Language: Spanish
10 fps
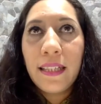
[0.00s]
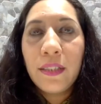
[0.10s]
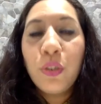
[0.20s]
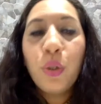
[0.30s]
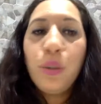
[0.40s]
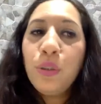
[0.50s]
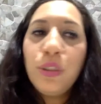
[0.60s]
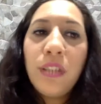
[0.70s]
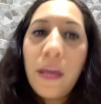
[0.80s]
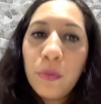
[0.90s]
no
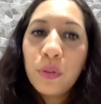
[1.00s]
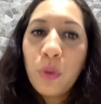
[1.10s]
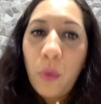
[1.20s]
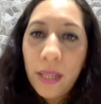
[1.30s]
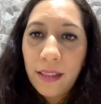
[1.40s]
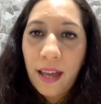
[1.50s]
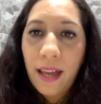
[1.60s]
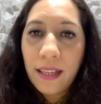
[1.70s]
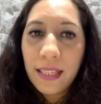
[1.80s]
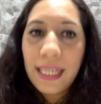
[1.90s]
nos damos
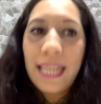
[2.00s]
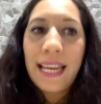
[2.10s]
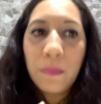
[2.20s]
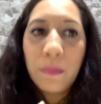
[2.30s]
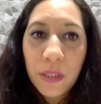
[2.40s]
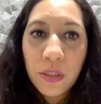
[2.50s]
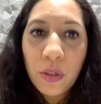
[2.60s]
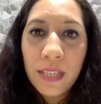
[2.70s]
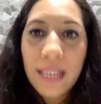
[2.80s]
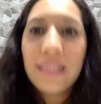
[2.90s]
cuenta que las
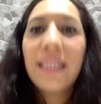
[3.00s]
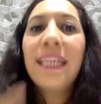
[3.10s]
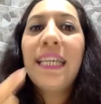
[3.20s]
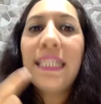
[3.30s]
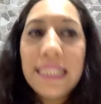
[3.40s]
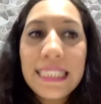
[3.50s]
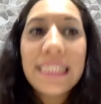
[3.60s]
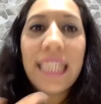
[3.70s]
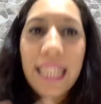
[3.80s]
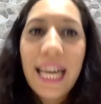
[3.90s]
personas sí
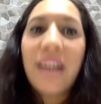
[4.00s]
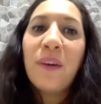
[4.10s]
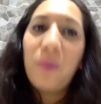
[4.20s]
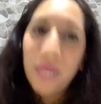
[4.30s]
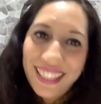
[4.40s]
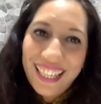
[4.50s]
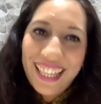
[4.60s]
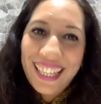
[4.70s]
se dan cuenta.